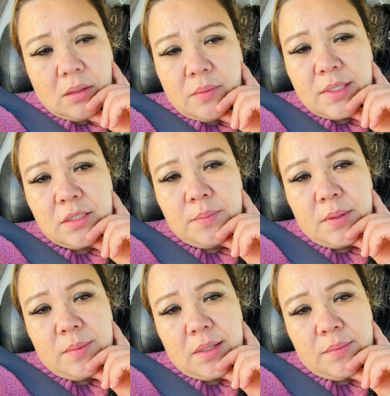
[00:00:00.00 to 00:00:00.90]
a ver si
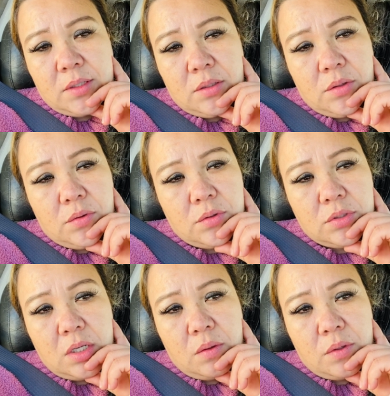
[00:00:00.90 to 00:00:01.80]
primeramente
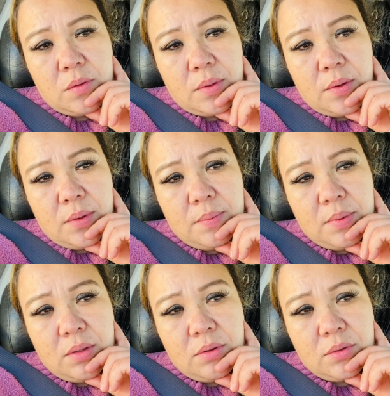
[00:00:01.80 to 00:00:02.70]
Dios, es lo único que yo le
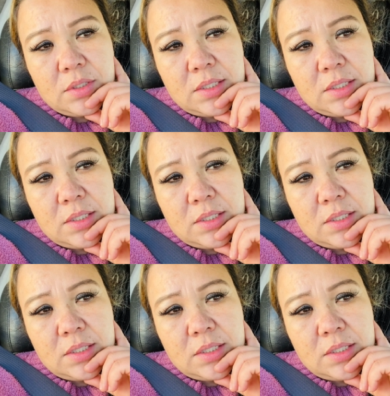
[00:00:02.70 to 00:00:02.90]
pido a Dios,